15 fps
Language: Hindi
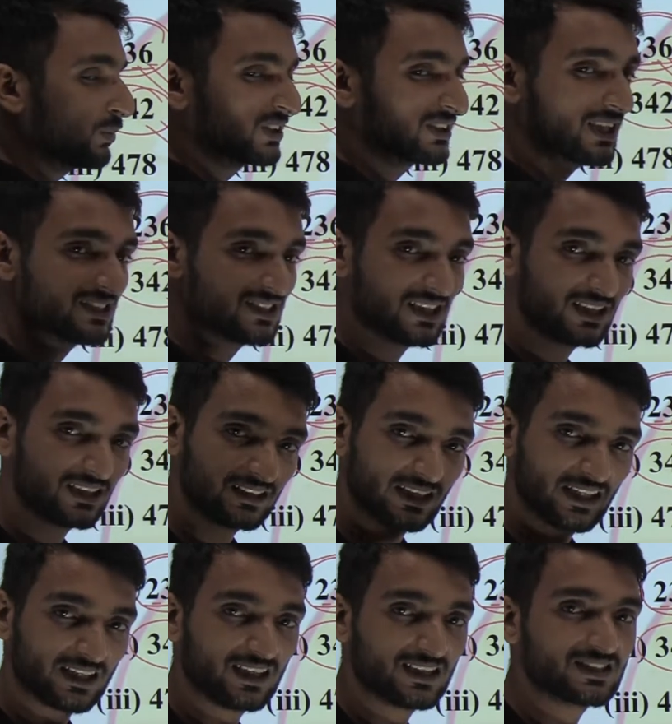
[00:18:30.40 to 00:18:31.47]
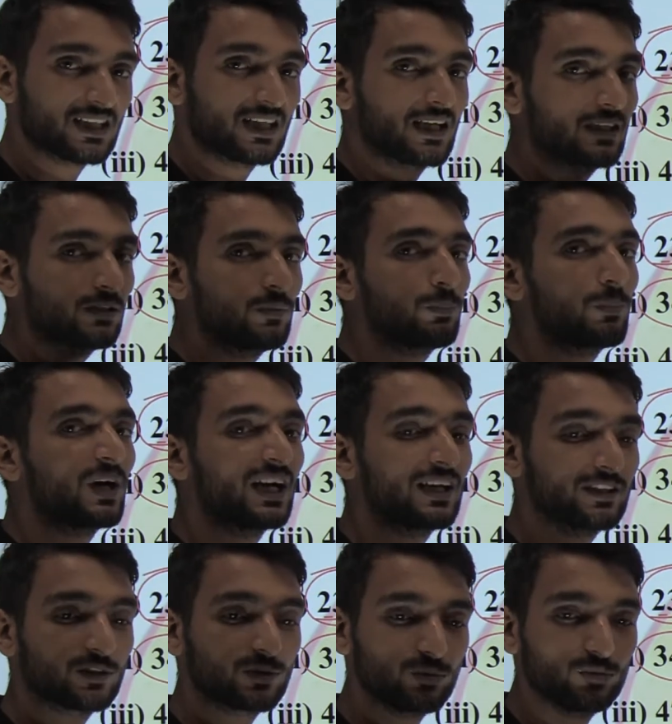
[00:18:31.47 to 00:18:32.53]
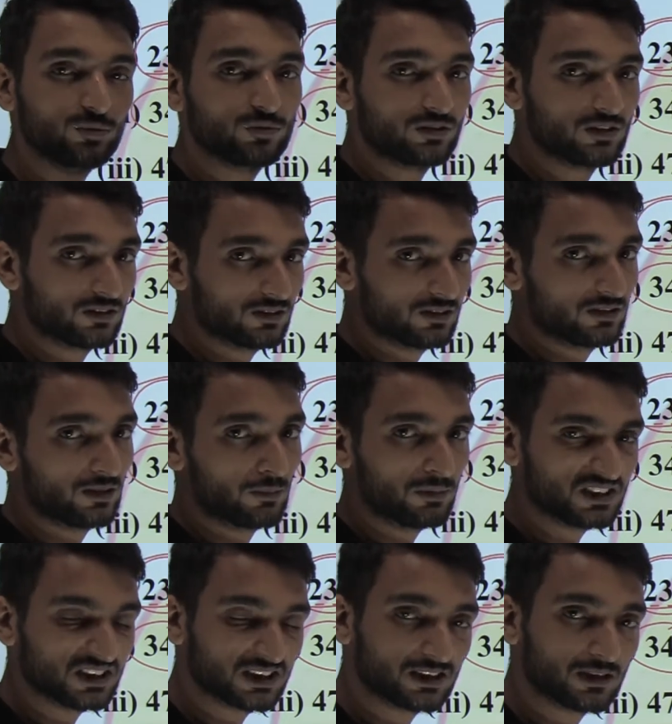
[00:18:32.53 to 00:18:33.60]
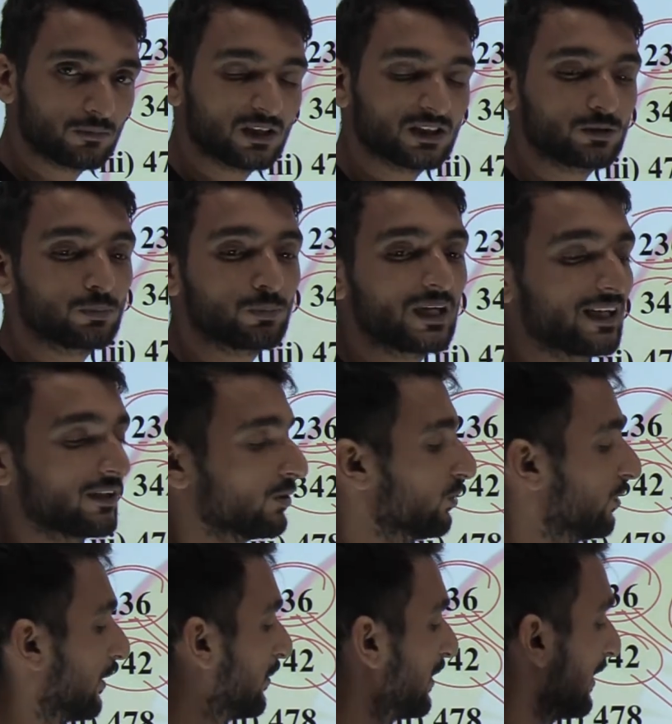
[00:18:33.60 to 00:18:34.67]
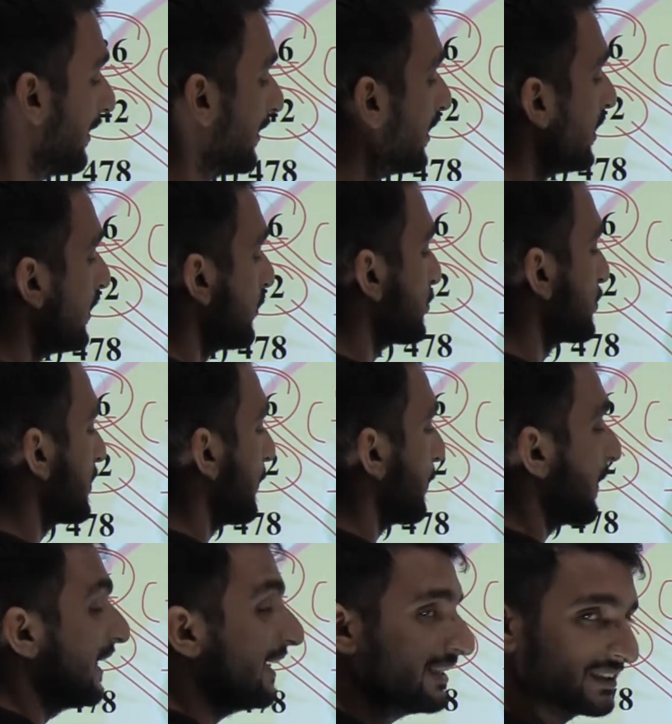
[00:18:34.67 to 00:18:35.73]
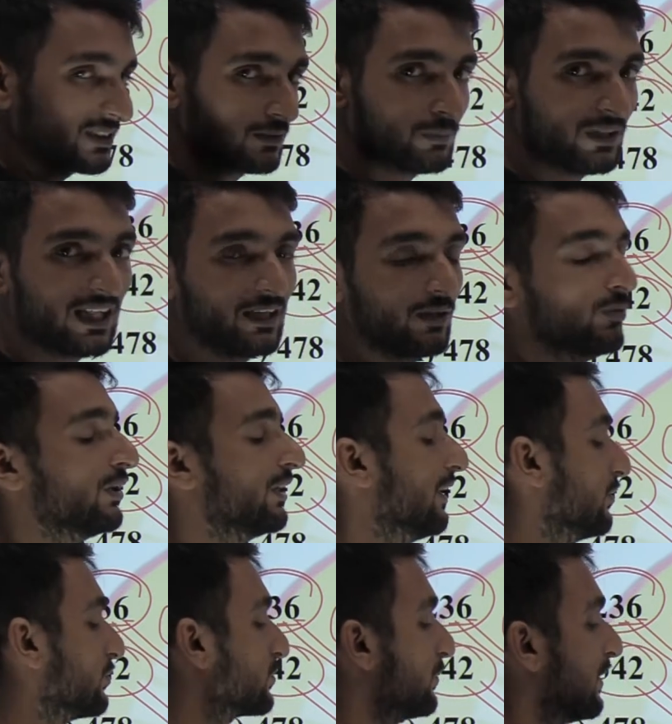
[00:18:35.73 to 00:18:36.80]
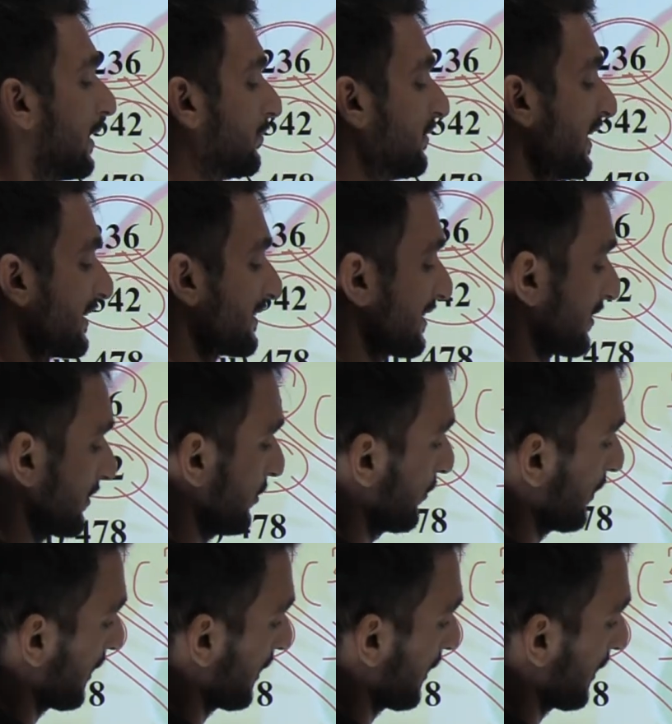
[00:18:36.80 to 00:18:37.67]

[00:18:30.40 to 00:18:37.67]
बच्चा अचानक देखना चाह रहा है तो पार्ट टू नंबर सिस्टम का जो पार्ट टू है मेरा उसके प्ले लिस्ट बनाई हुई है उसमें आप देख सकते हो